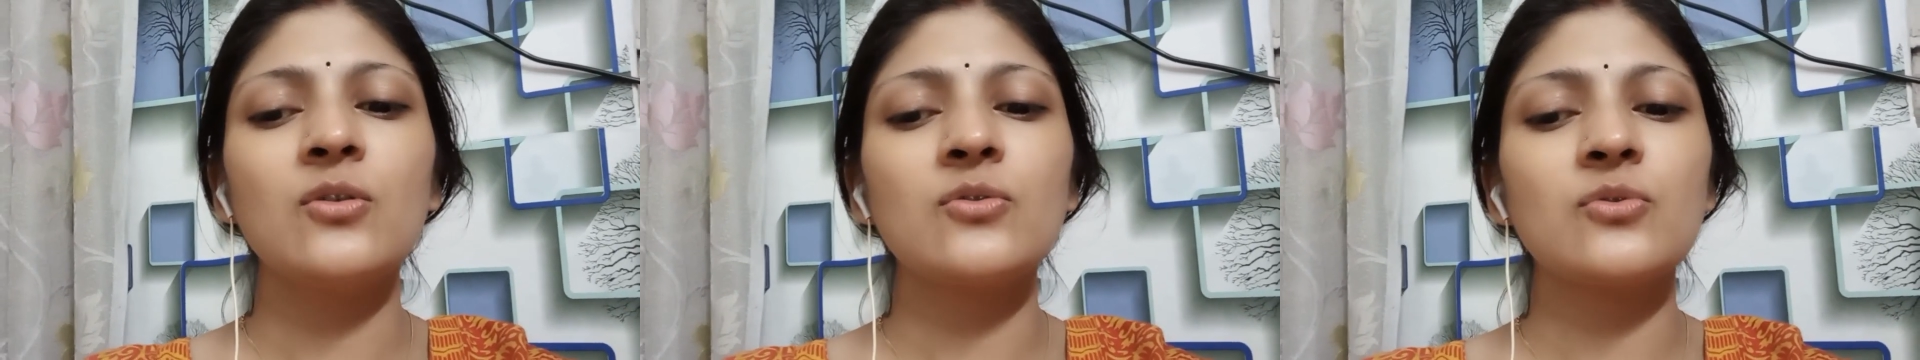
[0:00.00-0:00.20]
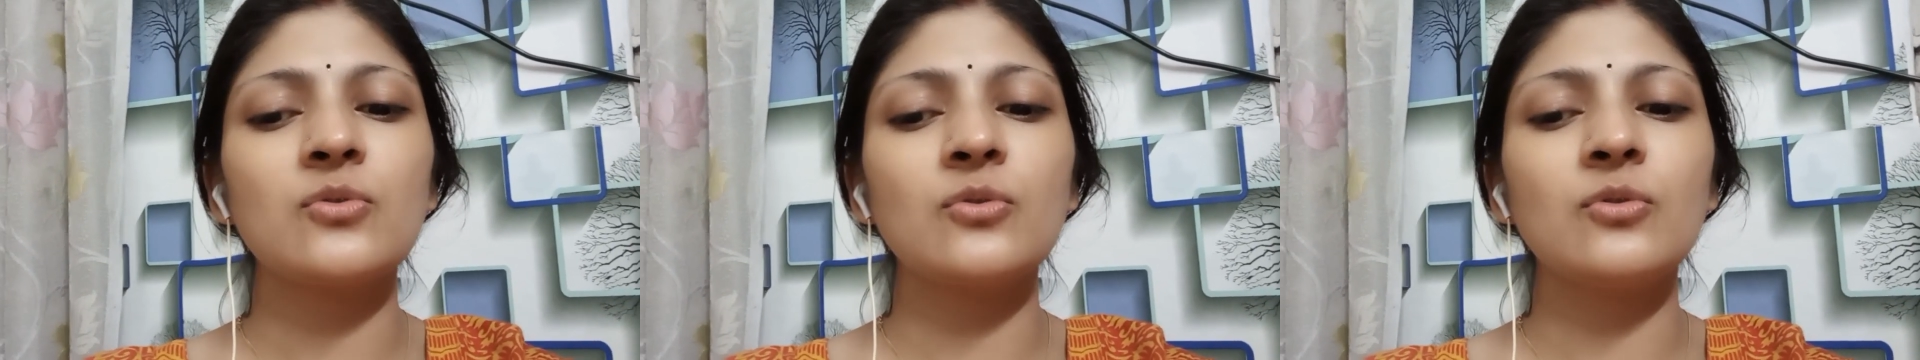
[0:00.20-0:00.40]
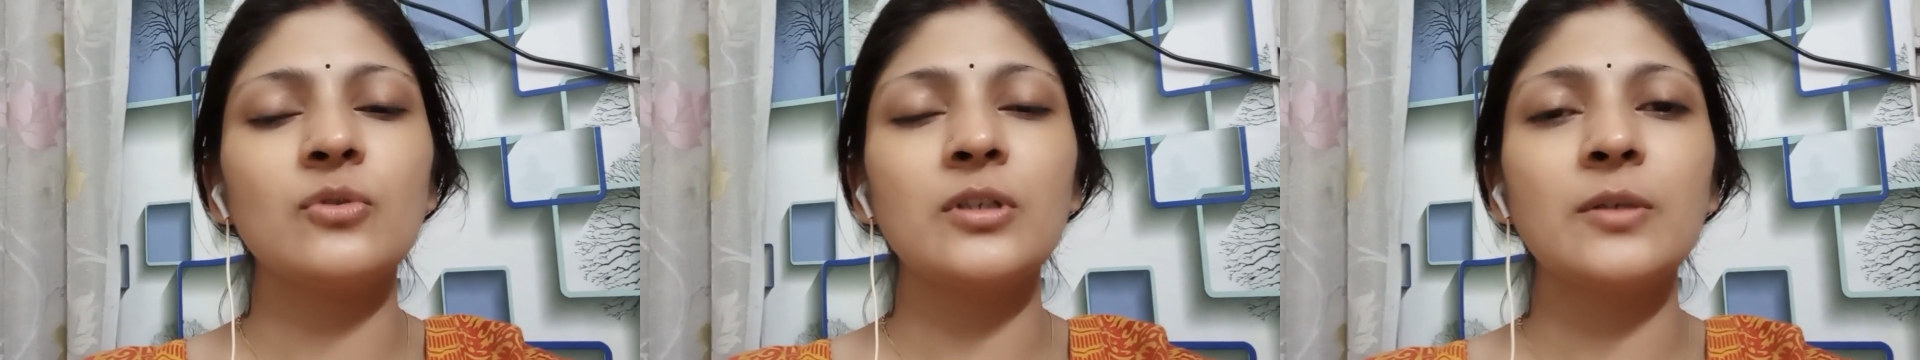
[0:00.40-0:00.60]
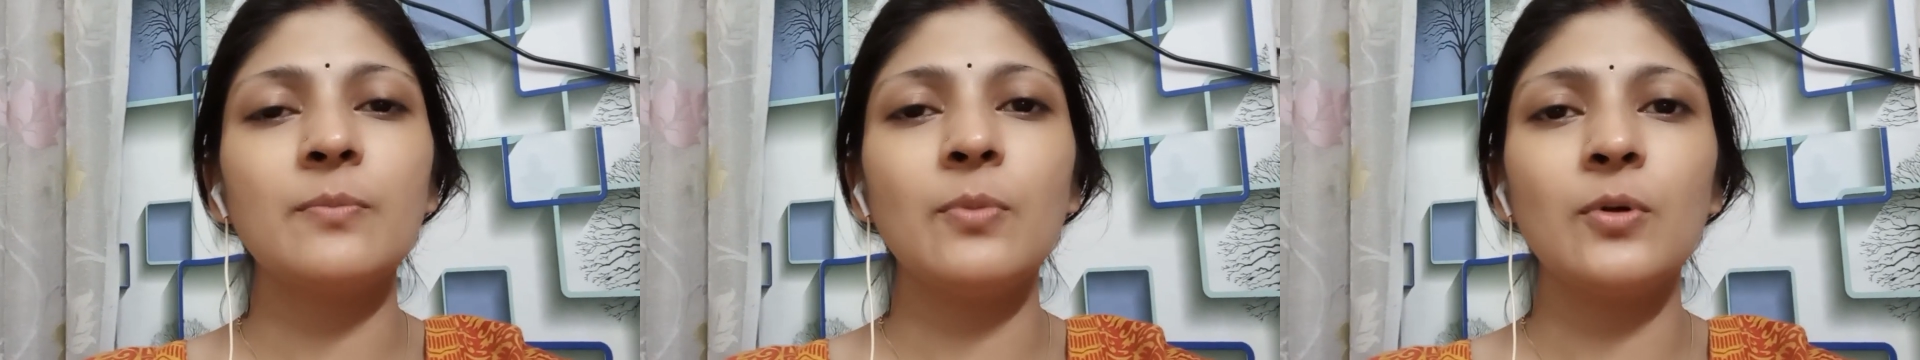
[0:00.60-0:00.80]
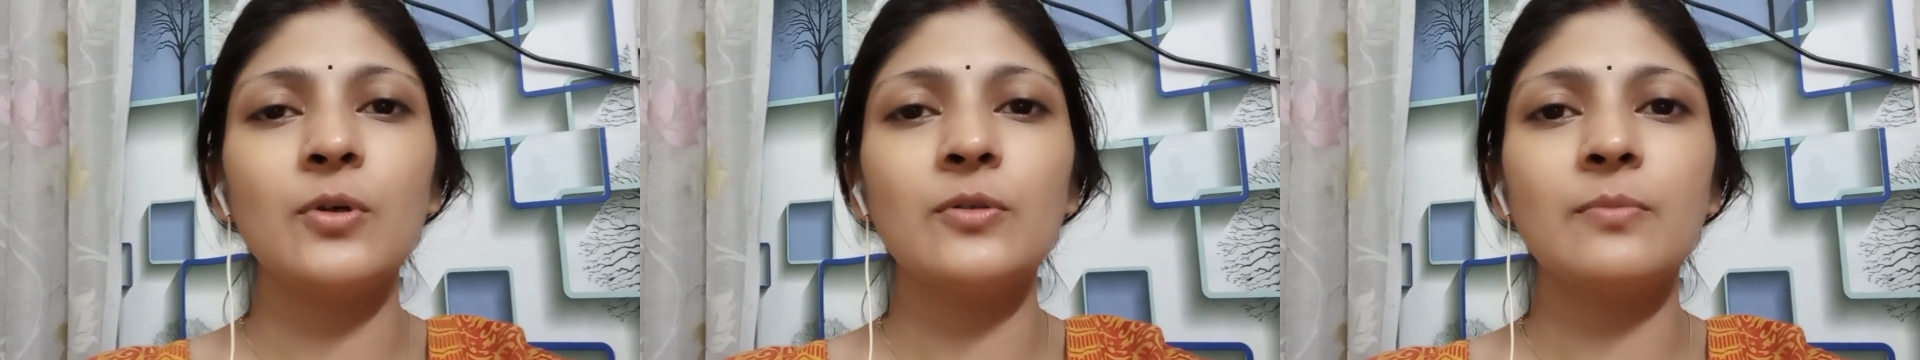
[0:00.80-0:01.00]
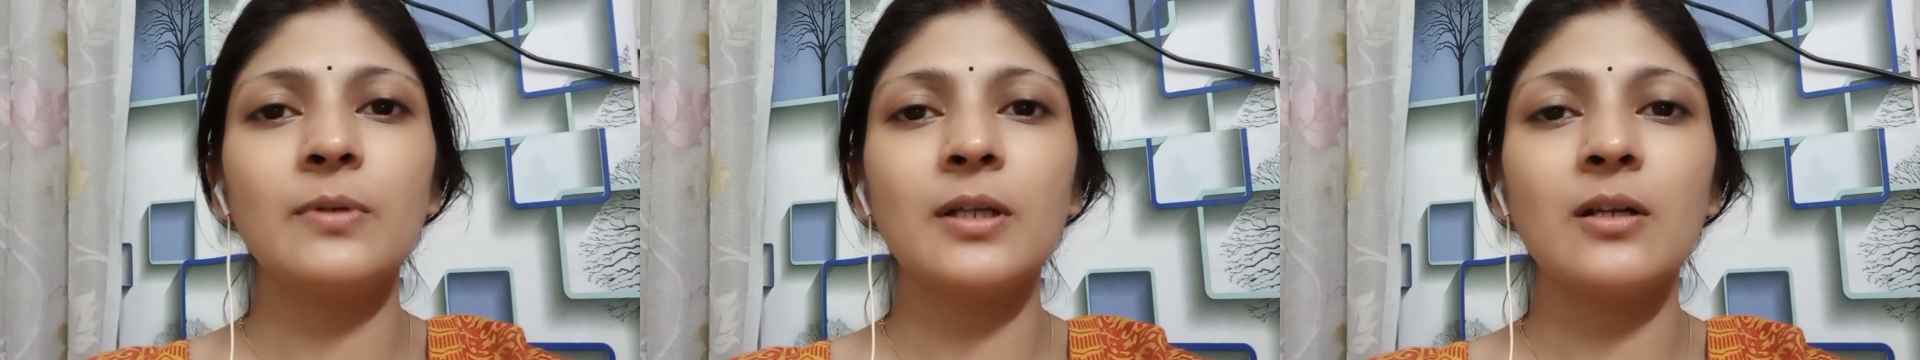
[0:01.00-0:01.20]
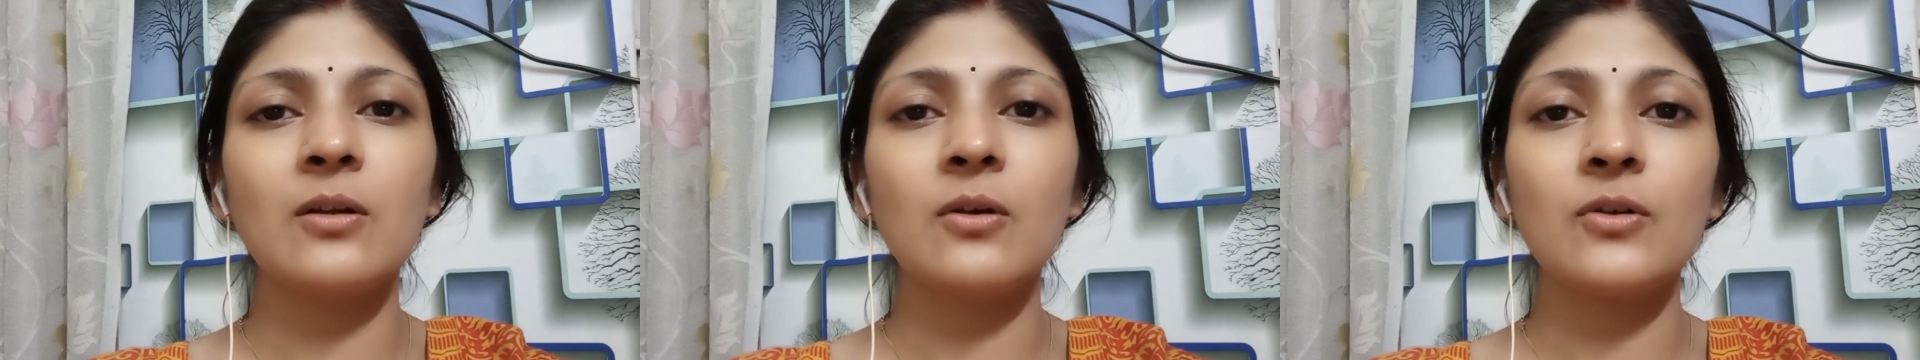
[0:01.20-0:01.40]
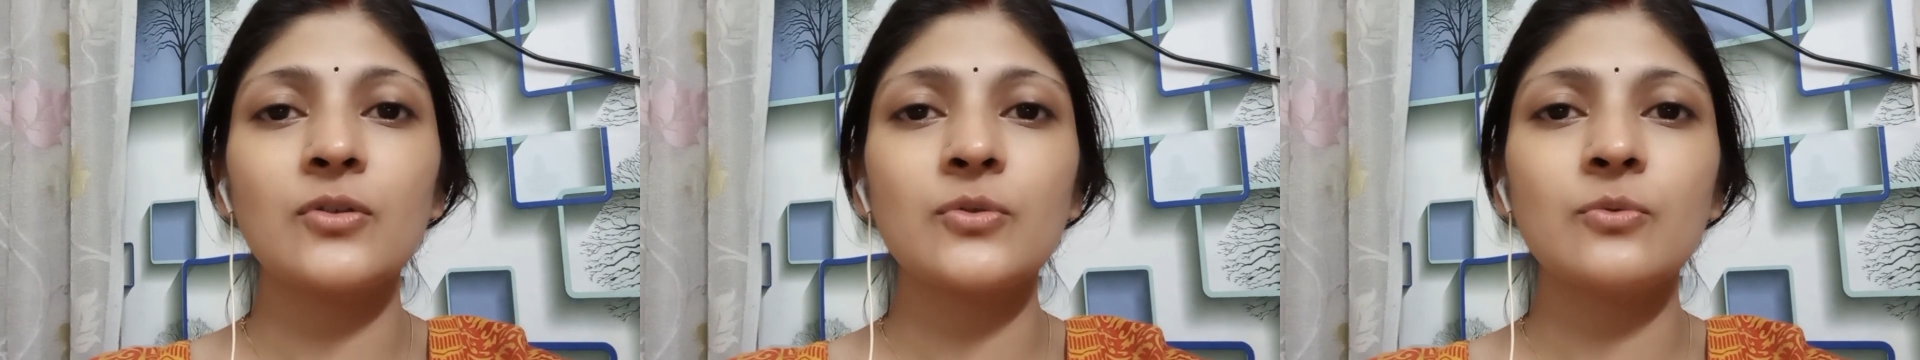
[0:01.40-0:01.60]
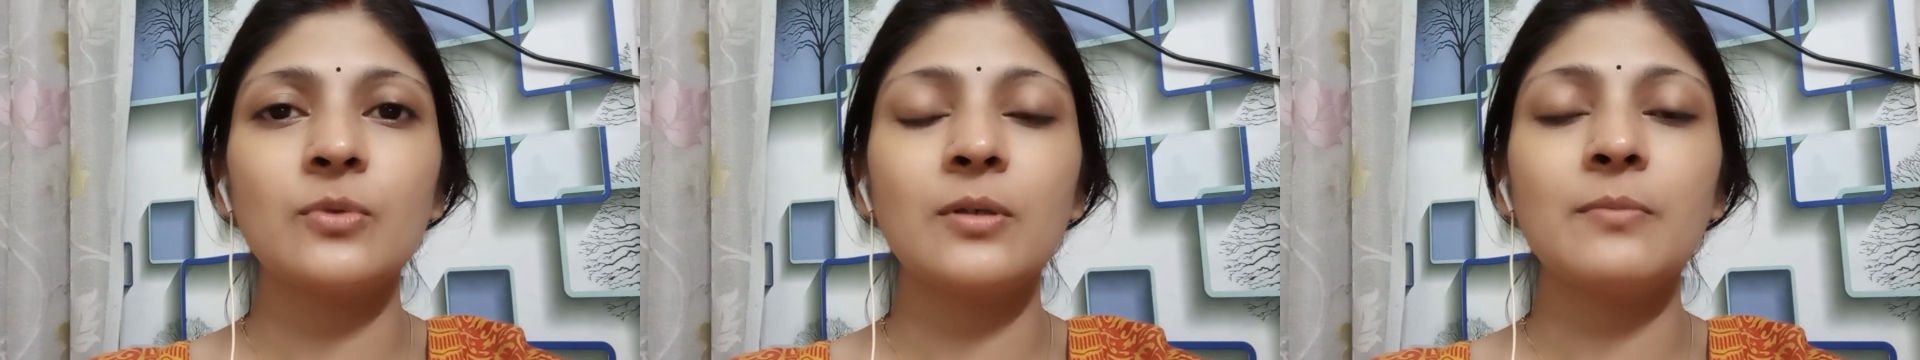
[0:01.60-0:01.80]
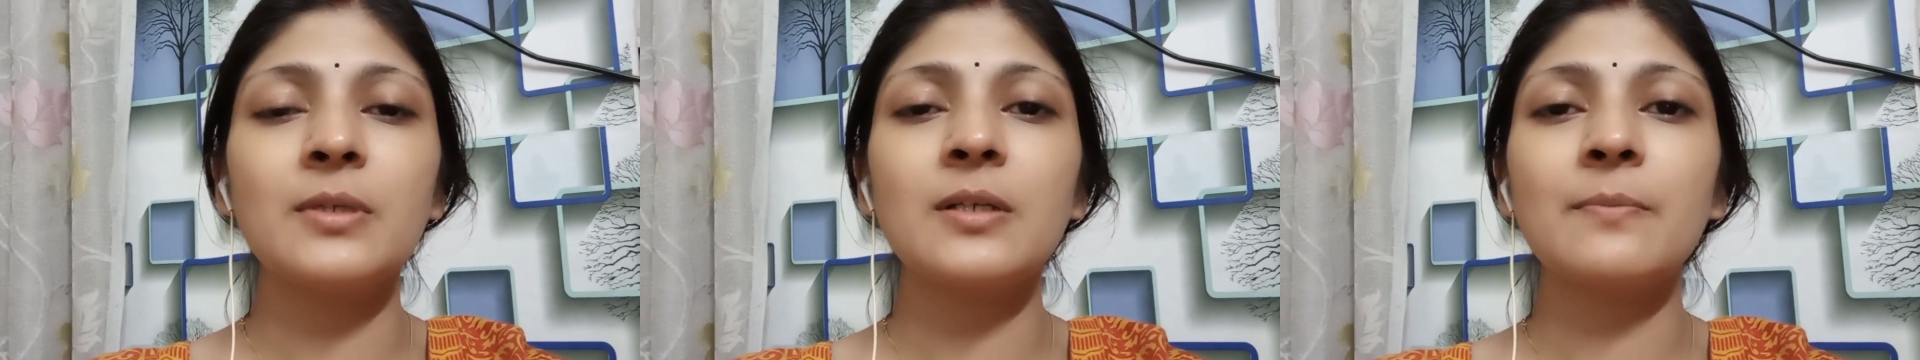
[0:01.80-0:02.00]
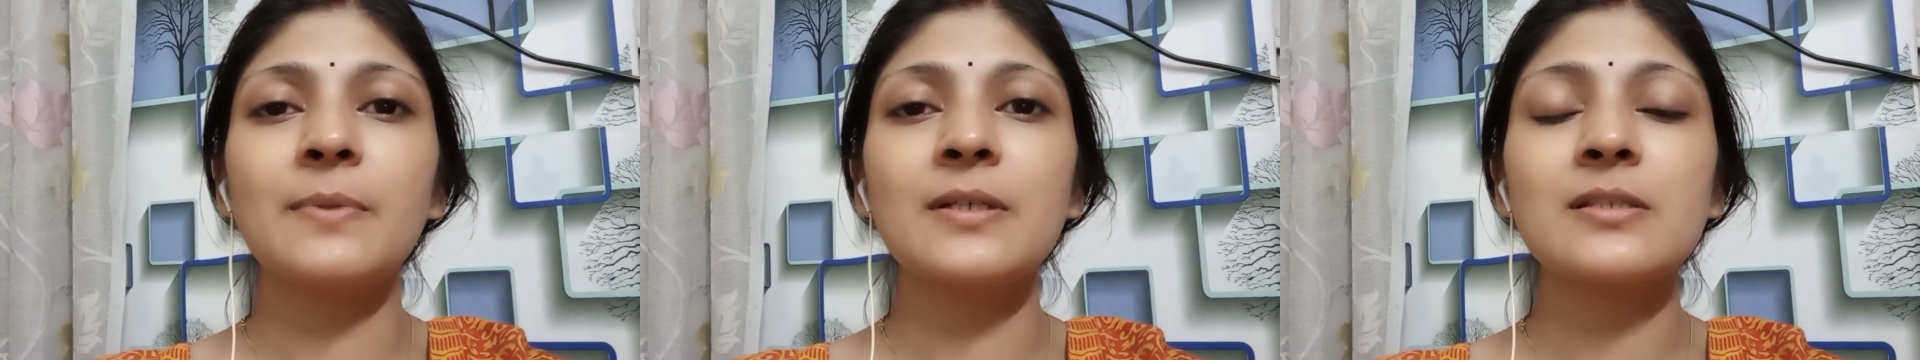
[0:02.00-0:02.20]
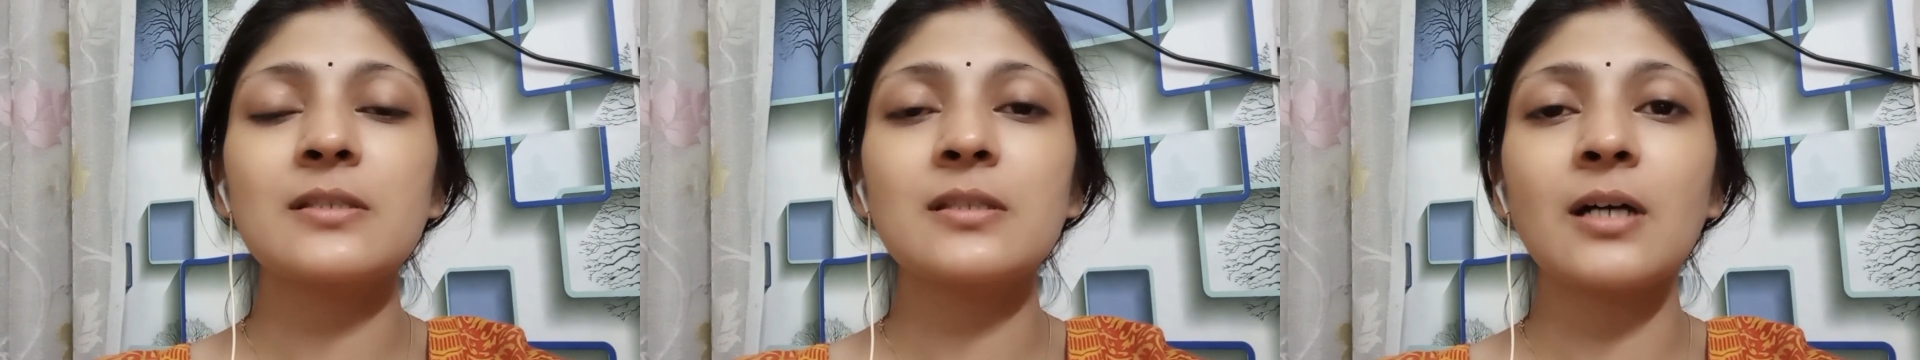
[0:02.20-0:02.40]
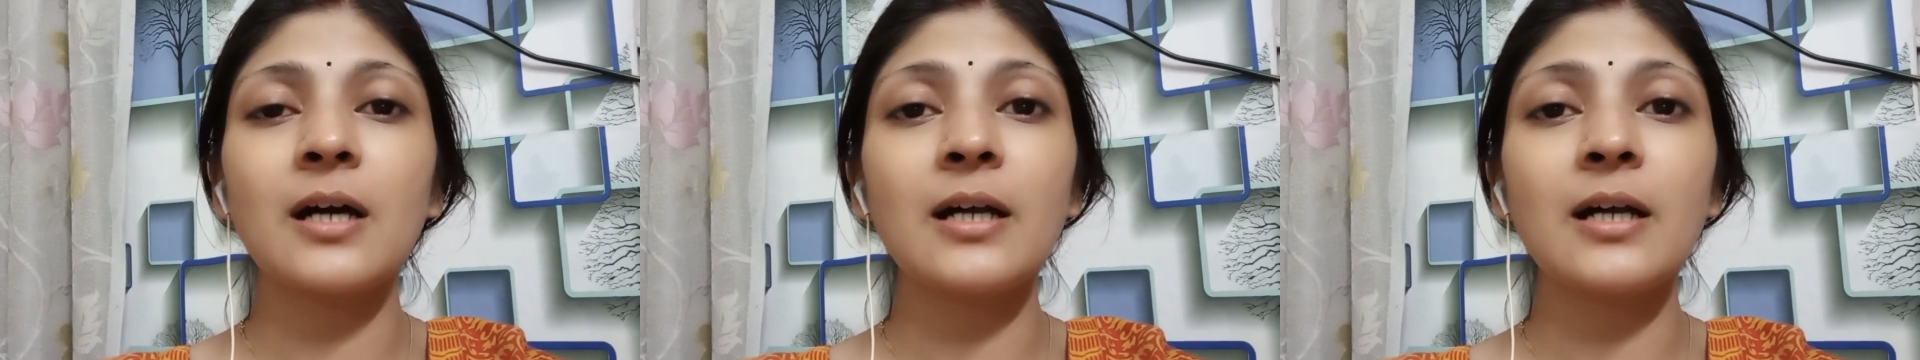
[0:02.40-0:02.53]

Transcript: सो ये बहुत बड़ा लॉस हुआ मेरे पास था